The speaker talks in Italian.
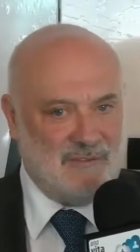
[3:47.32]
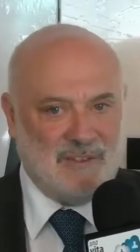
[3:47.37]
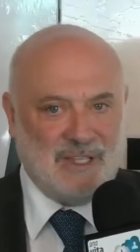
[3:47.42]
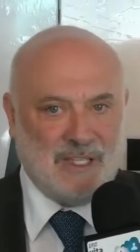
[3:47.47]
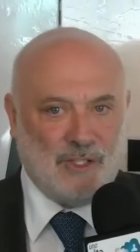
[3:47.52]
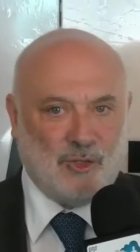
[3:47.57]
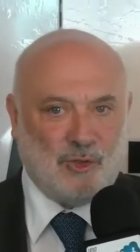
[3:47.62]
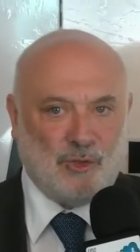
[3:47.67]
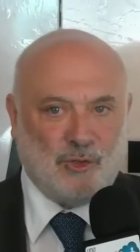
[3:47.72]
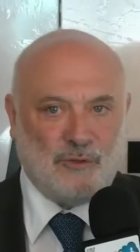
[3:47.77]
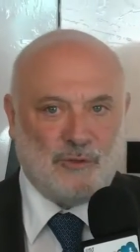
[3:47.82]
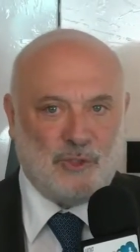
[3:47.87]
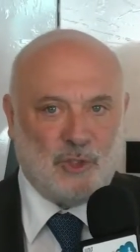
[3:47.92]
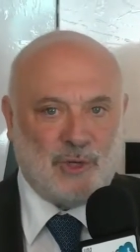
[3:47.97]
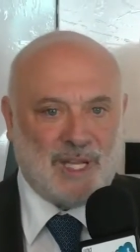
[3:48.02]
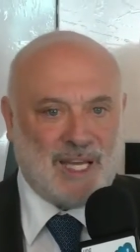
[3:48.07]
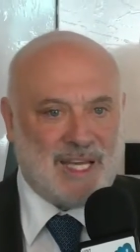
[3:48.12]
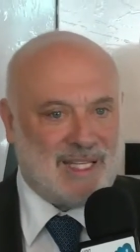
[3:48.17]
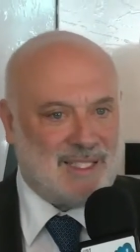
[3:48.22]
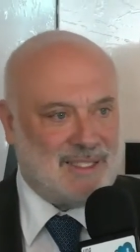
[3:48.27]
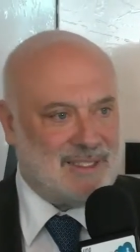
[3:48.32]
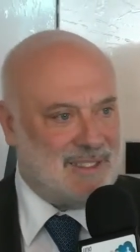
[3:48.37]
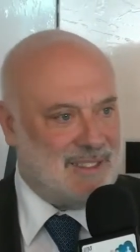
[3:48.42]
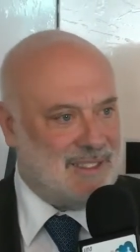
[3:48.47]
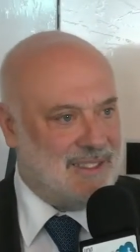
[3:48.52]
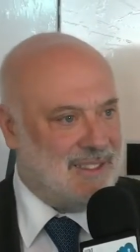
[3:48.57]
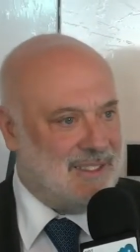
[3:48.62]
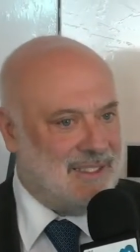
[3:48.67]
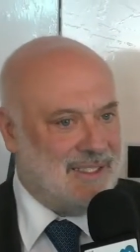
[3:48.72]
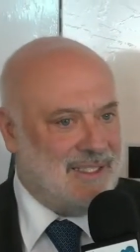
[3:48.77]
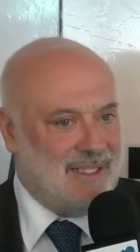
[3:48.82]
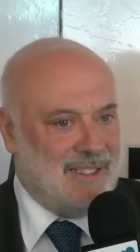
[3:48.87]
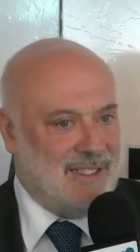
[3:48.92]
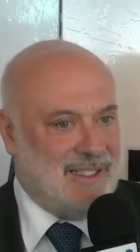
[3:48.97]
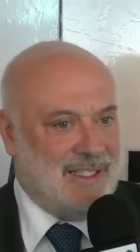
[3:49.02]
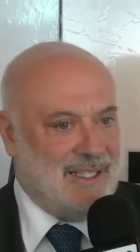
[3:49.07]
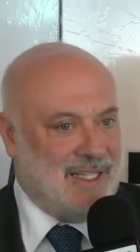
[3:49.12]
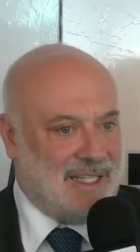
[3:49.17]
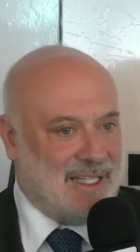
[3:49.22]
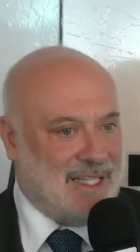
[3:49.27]
vengono violate
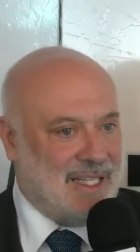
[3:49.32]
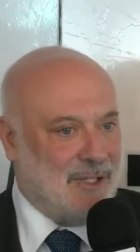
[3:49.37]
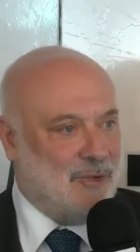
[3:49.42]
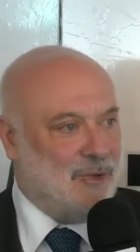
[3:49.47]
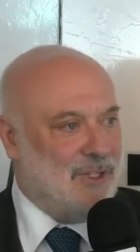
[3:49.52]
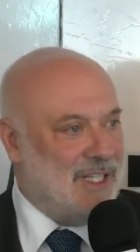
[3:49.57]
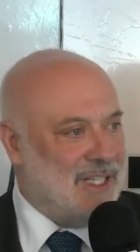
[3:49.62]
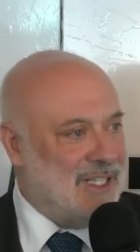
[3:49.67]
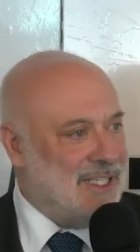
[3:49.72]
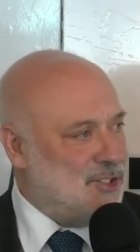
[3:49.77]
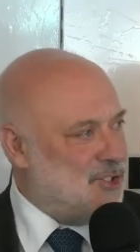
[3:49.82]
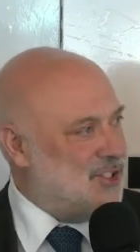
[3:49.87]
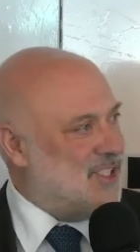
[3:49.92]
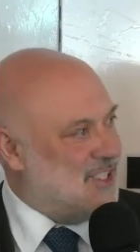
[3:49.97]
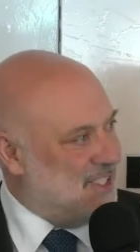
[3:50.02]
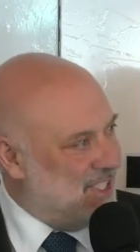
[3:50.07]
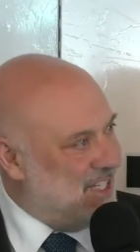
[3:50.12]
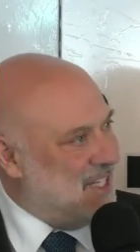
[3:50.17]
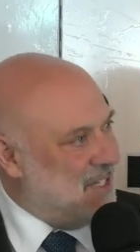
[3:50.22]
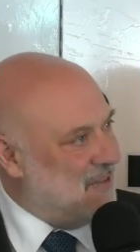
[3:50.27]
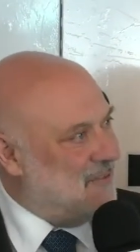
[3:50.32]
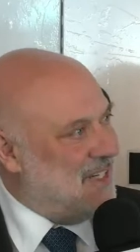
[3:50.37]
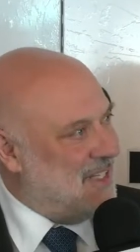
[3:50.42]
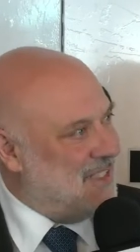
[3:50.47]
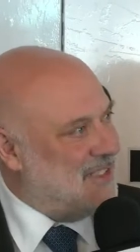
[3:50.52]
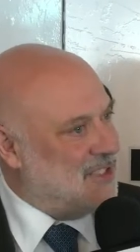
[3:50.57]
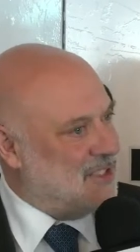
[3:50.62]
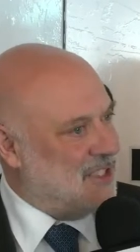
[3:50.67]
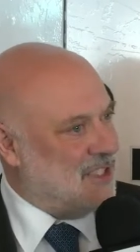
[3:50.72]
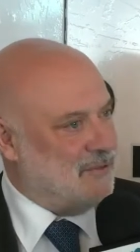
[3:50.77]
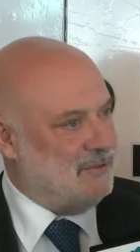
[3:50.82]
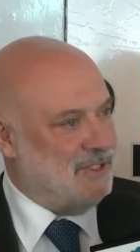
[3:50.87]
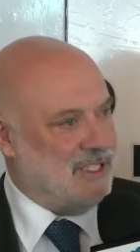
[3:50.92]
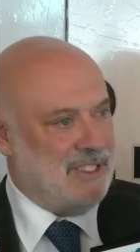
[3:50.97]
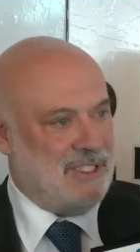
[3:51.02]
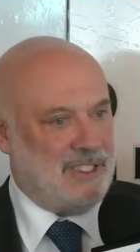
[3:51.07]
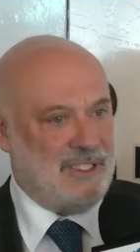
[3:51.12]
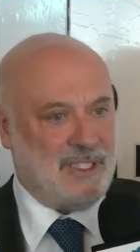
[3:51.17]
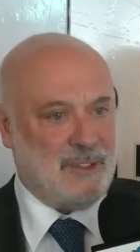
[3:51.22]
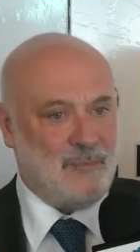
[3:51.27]
eh, le regole, le leggi, deve
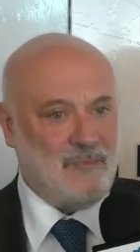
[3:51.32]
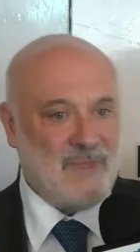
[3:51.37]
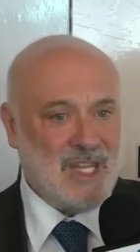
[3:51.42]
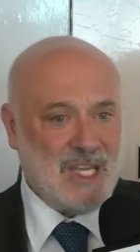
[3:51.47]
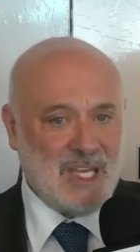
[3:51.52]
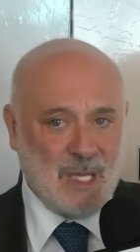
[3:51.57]
intervenire.